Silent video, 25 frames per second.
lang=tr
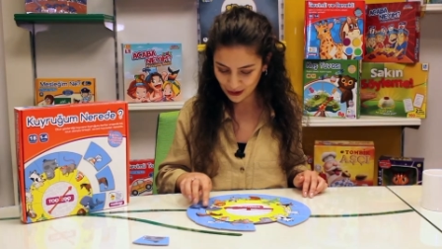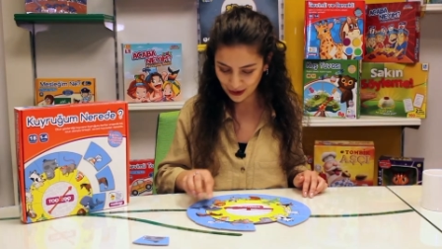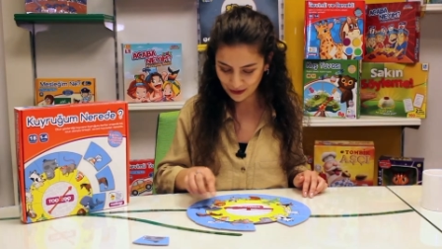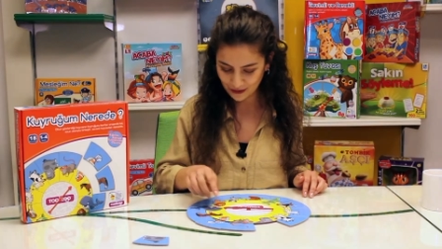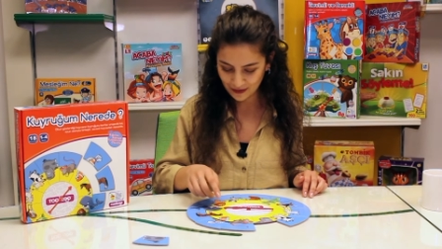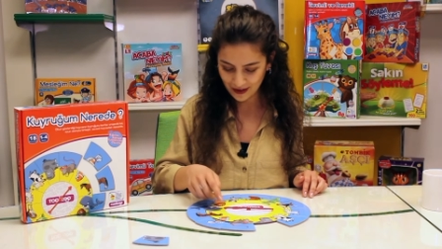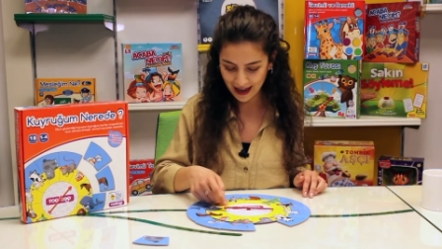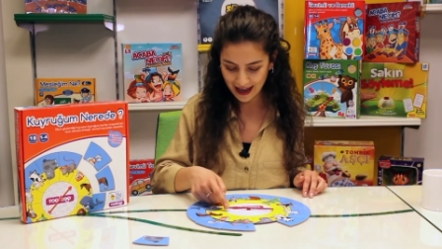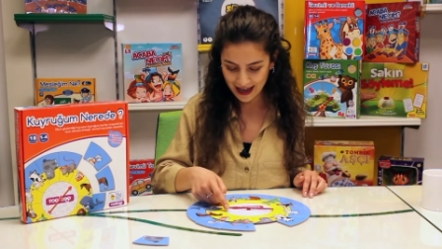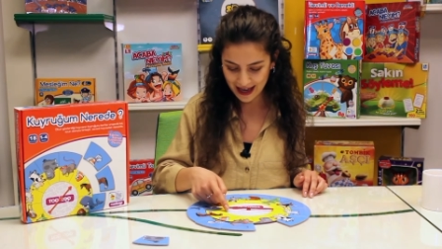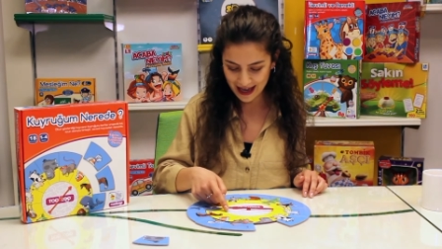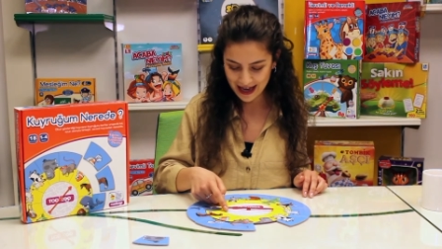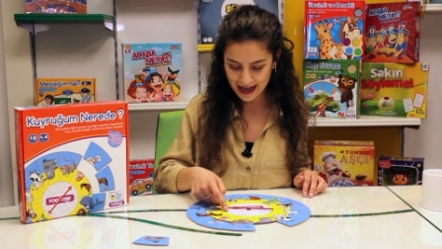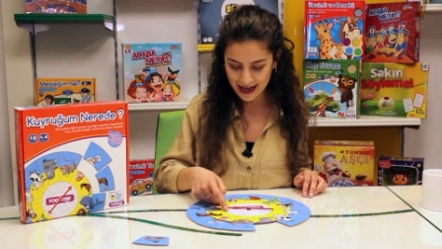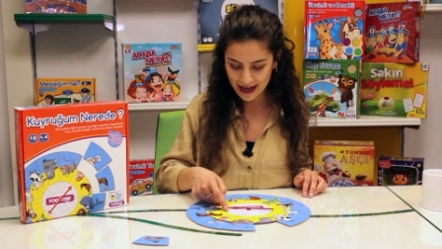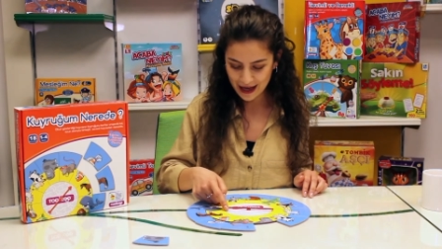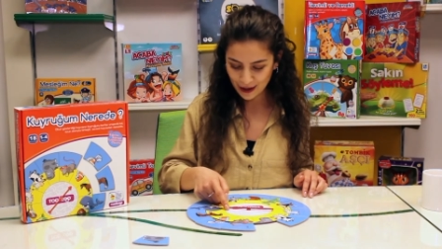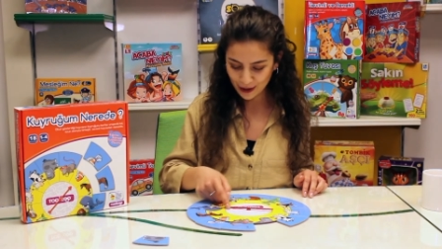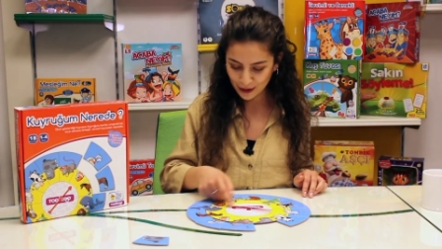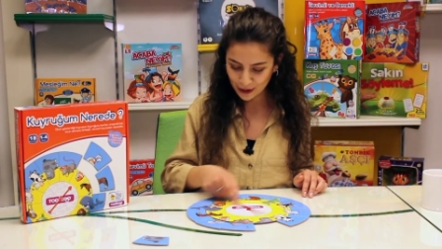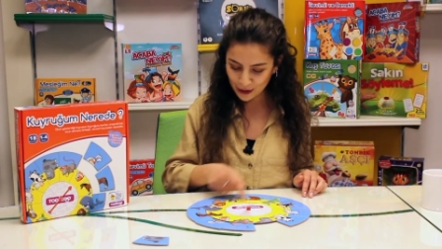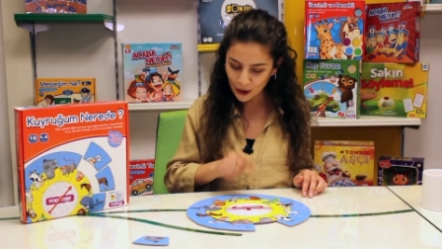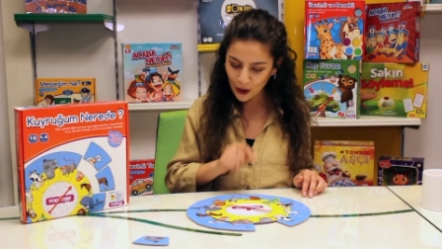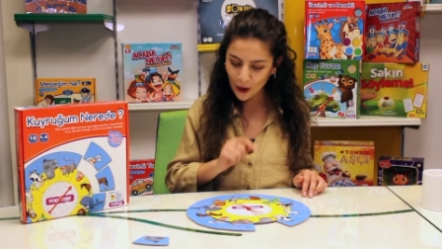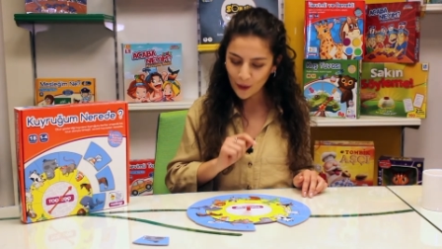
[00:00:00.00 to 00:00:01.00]
ve
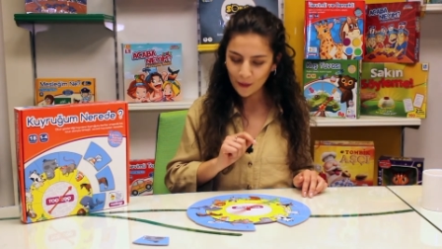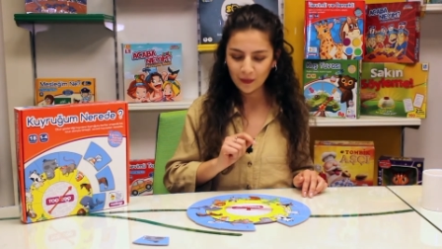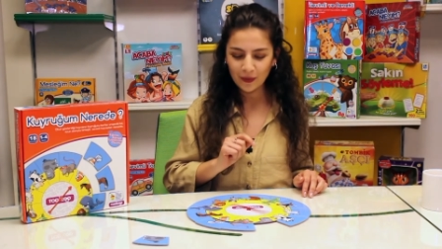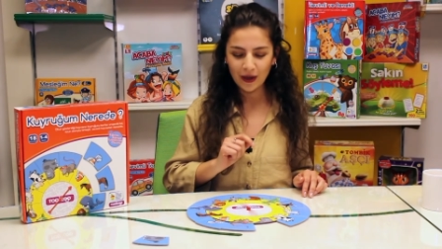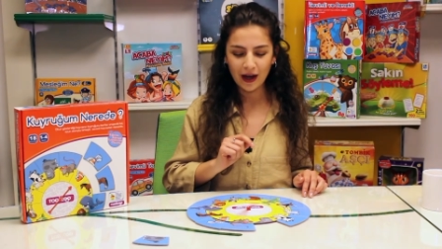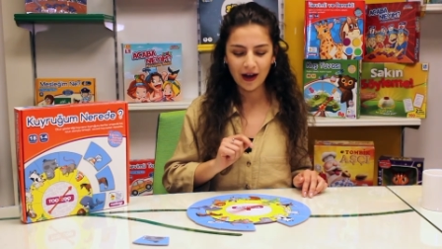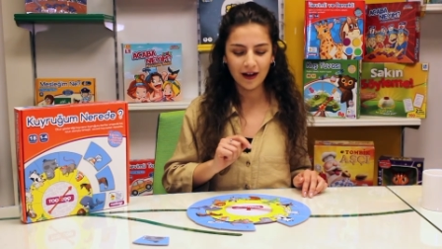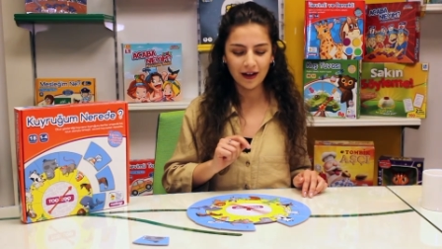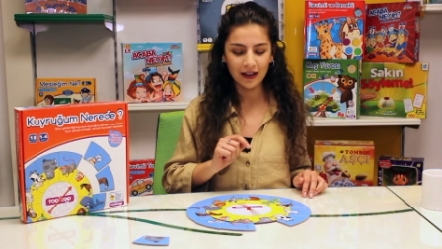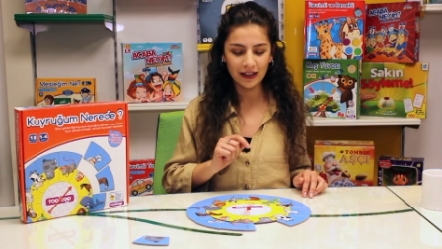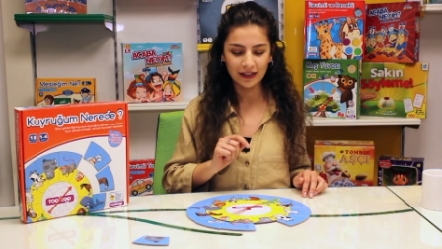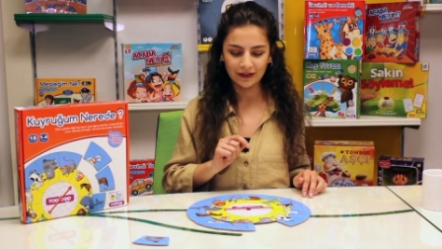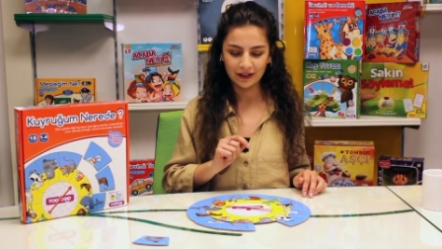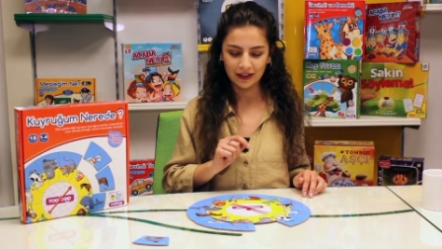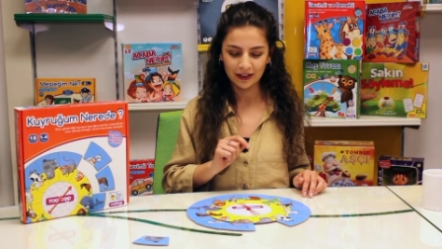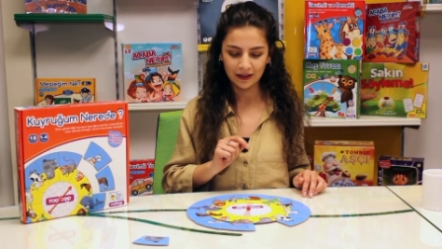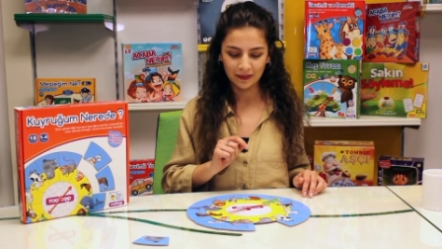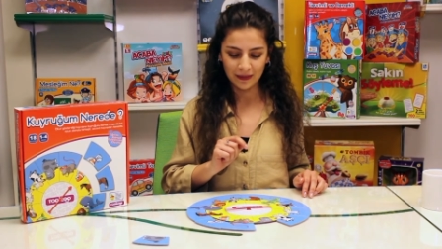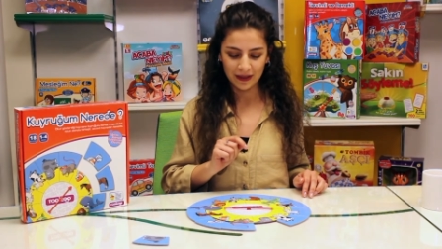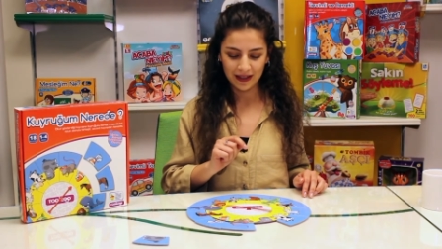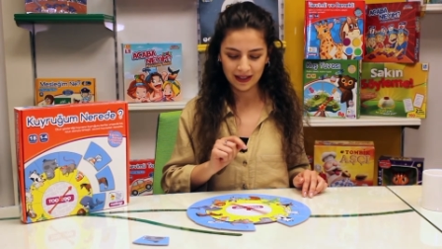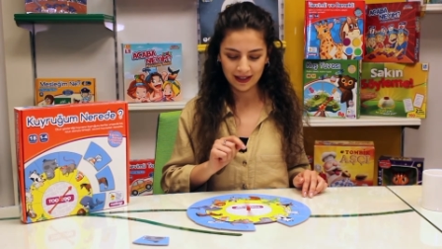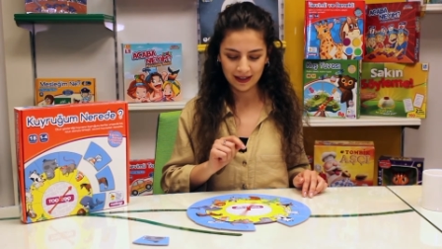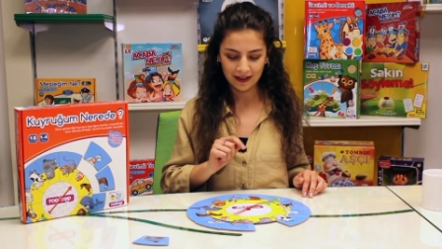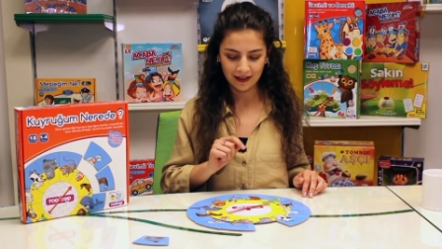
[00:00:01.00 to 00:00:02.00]
son bir
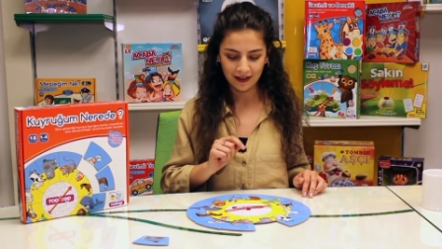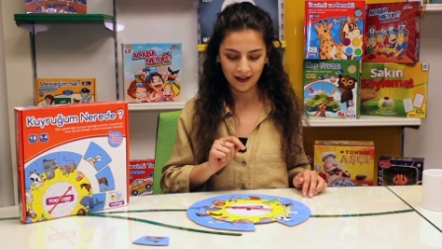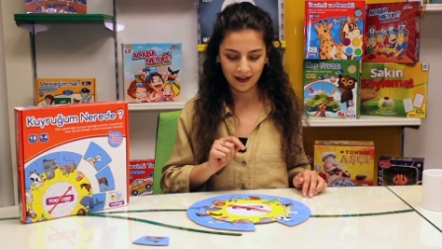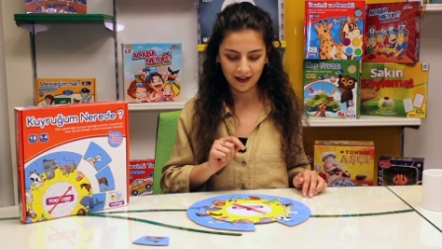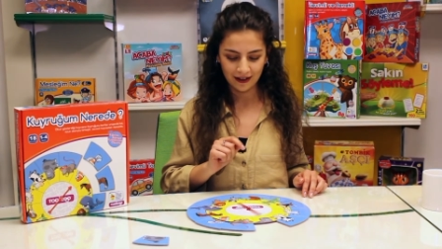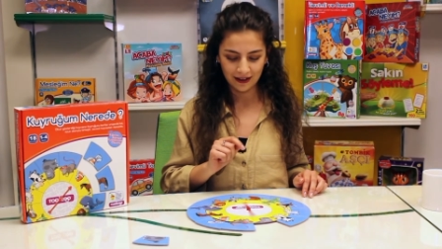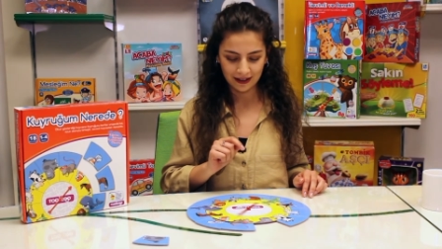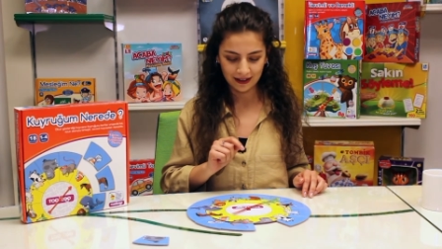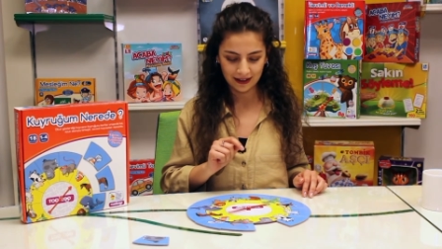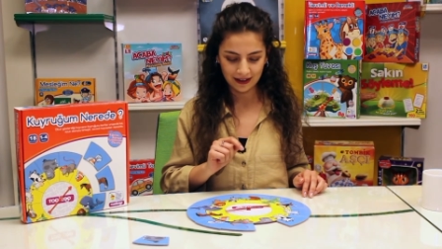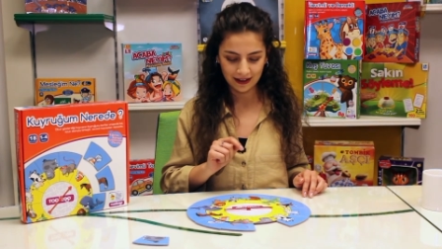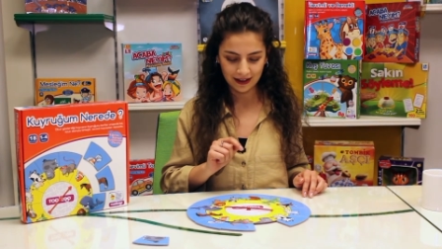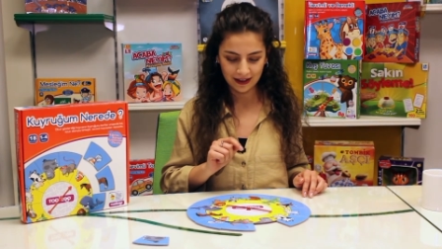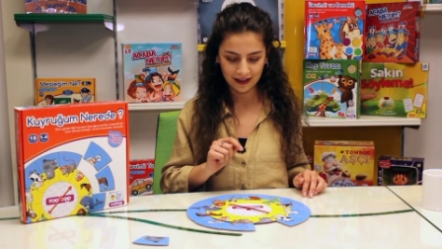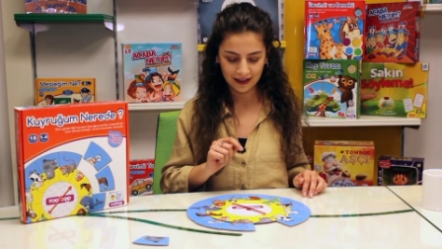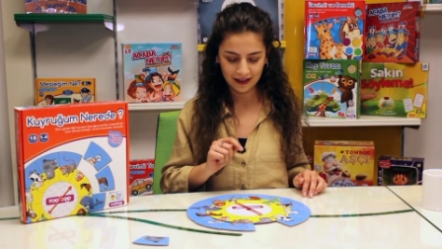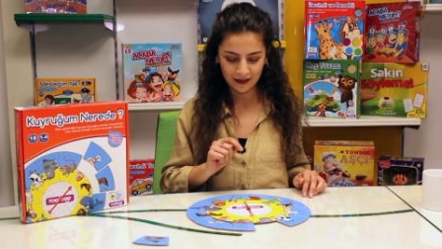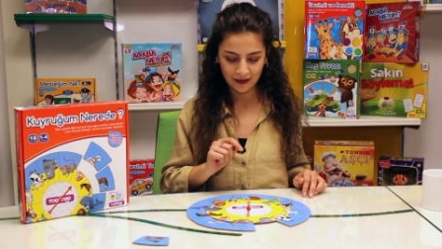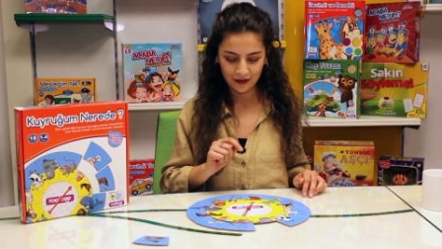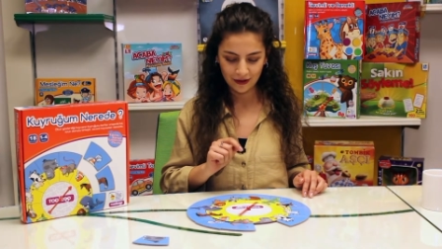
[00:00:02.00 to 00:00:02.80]
hayvanımız kaldı.